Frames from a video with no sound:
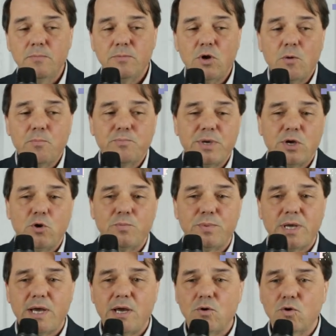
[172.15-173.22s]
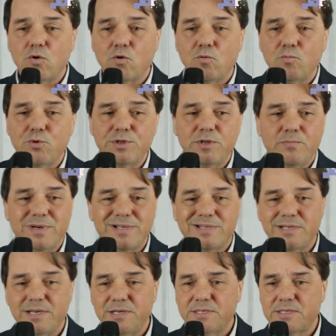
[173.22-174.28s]
però piano piano con un po' di
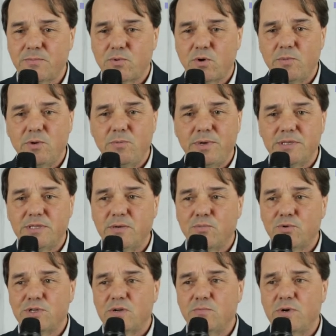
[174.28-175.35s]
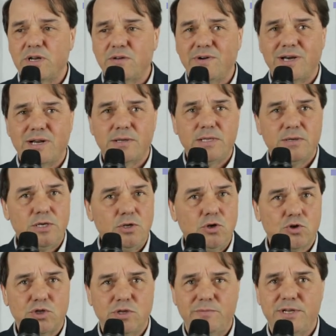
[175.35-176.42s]
pazienza probabilmente potremo arrivare a degli
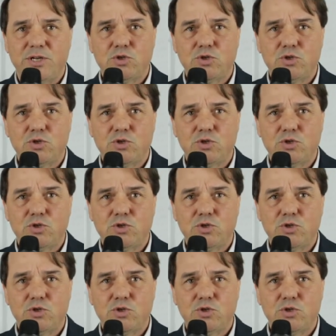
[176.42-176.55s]
ottimi